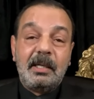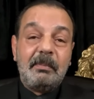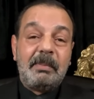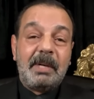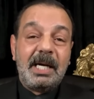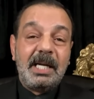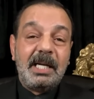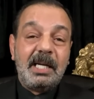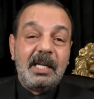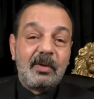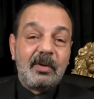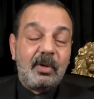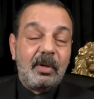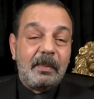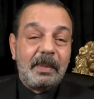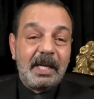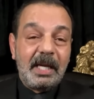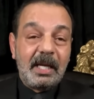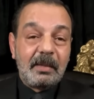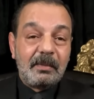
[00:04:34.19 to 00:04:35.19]
بالي اروح
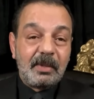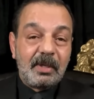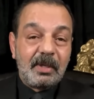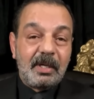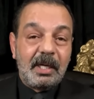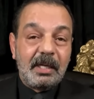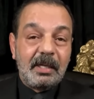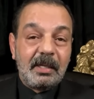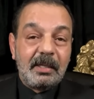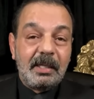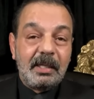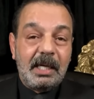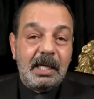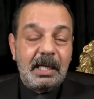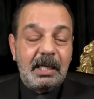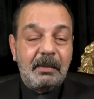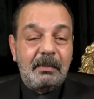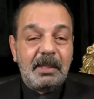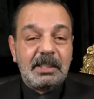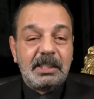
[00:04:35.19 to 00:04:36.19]
بغير مكان
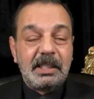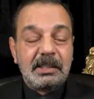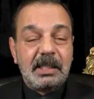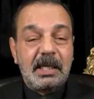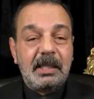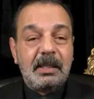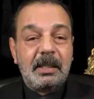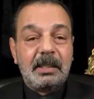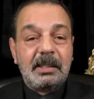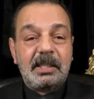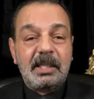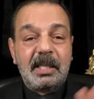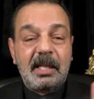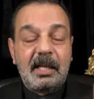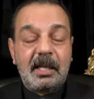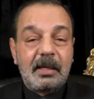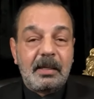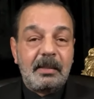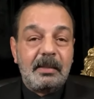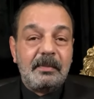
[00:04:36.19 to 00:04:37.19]
انا بس اصعد
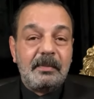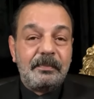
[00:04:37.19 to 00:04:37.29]
انتظار